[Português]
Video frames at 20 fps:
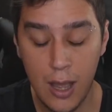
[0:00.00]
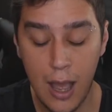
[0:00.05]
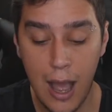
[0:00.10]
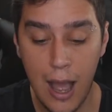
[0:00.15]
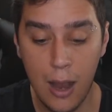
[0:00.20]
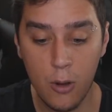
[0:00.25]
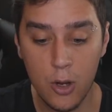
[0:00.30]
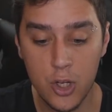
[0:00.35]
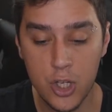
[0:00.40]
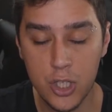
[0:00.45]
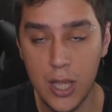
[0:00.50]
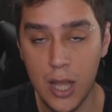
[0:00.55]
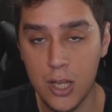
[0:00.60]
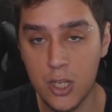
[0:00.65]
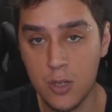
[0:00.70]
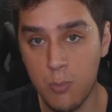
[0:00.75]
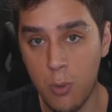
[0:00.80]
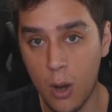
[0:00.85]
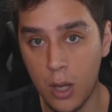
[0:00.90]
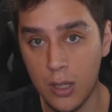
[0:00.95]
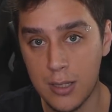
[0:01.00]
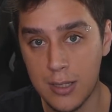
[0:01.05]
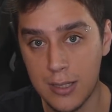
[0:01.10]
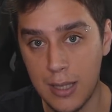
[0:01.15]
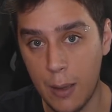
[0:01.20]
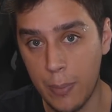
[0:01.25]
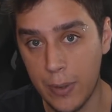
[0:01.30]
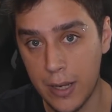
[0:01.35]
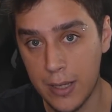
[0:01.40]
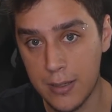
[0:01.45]
A quantidade de bolas que
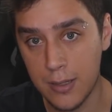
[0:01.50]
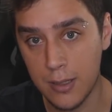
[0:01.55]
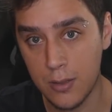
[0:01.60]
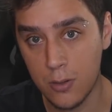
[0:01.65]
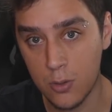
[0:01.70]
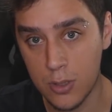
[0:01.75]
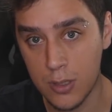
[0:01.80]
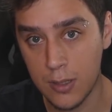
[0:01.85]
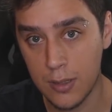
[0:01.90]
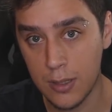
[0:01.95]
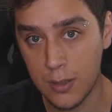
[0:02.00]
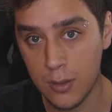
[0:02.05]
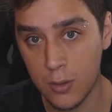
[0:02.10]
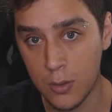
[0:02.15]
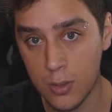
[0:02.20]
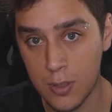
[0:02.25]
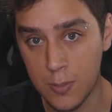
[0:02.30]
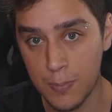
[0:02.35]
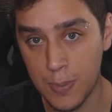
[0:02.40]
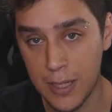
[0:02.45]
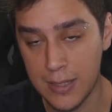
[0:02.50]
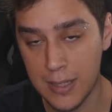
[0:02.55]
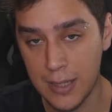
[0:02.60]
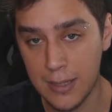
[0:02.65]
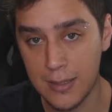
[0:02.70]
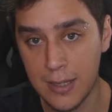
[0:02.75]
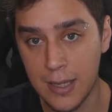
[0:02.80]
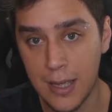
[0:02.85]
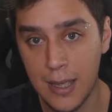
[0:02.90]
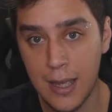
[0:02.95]
está aparecendo nos, nos
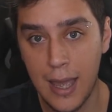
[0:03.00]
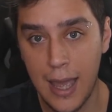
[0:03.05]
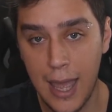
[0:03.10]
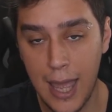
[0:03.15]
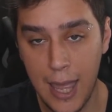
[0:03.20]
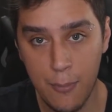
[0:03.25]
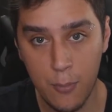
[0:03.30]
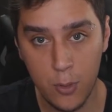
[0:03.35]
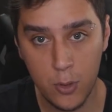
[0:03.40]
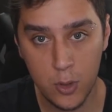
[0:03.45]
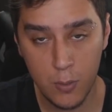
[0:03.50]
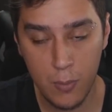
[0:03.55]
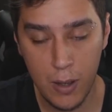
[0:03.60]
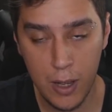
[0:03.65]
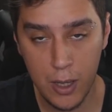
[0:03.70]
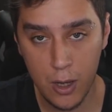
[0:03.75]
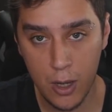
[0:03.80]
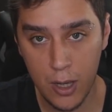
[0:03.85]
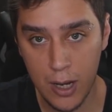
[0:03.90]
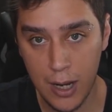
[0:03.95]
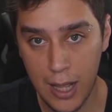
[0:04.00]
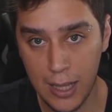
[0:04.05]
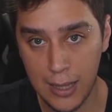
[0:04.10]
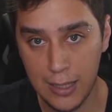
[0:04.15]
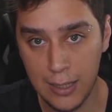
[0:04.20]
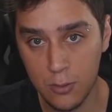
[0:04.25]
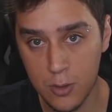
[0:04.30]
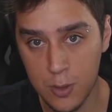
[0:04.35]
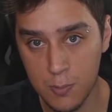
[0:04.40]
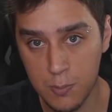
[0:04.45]
presentes é muito maior,
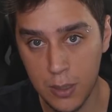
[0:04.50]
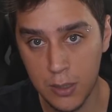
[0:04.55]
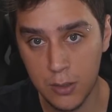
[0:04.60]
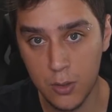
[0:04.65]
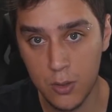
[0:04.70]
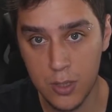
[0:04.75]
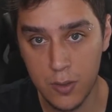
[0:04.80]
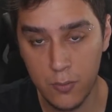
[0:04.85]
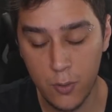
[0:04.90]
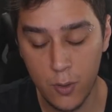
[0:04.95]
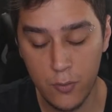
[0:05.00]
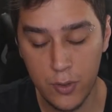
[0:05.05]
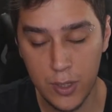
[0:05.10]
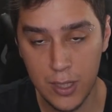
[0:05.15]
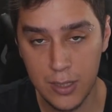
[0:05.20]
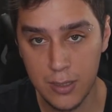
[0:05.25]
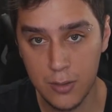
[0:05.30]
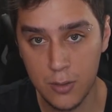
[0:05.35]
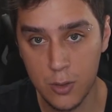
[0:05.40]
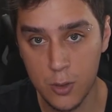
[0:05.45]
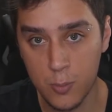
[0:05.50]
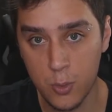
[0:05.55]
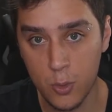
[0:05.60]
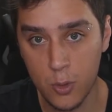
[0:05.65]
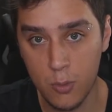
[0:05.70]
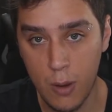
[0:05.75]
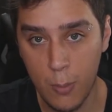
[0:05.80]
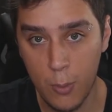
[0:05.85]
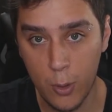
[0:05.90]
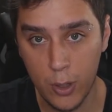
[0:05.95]
além dos bundles que foram oferecidos por
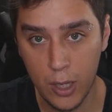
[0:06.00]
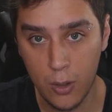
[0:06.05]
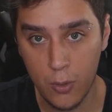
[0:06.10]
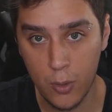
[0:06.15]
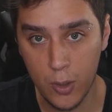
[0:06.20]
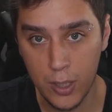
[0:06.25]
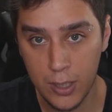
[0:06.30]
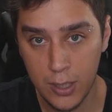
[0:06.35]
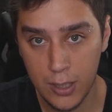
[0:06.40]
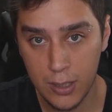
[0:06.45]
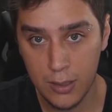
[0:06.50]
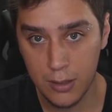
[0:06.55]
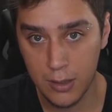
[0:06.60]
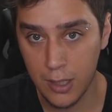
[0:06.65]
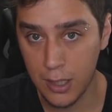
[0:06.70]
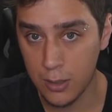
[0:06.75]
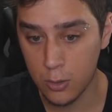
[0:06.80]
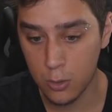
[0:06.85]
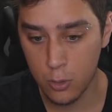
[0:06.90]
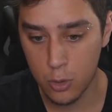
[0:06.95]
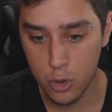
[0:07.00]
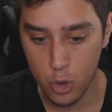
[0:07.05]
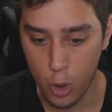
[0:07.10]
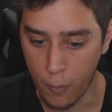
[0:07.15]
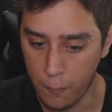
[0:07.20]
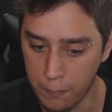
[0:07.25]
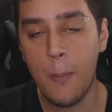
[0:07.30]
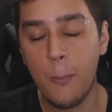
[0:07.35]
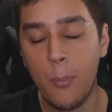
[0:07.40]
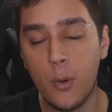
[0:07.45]
uma Pokécoin dentro do shopping.